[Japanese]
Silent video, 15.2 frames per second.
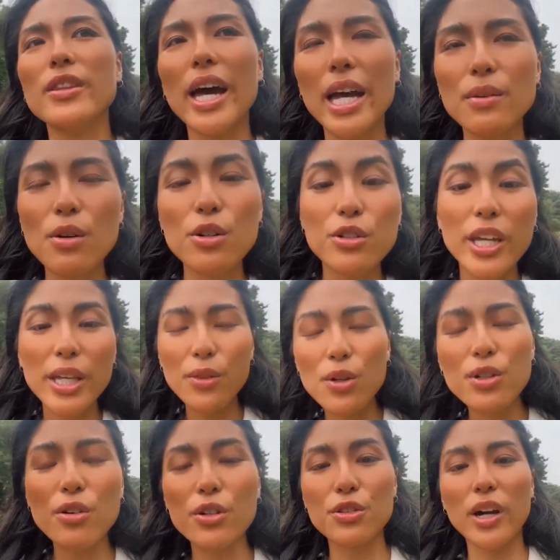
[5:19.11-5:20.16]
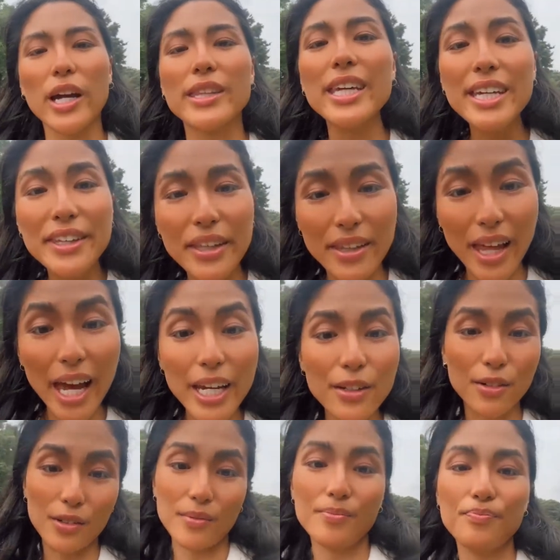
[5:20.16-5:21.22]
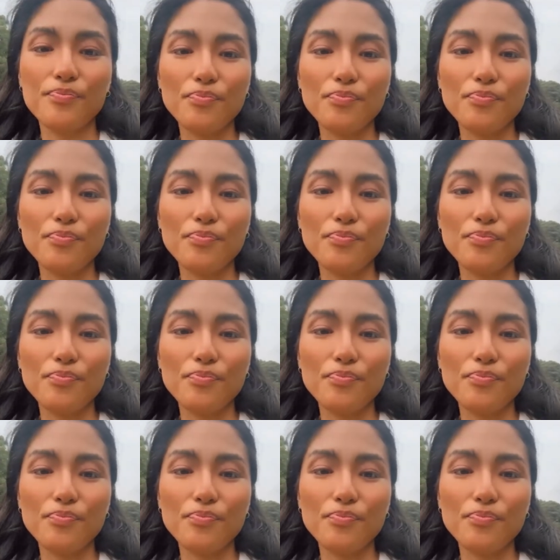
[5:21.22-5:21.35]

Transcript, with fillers: 態を受け取ることができてないの。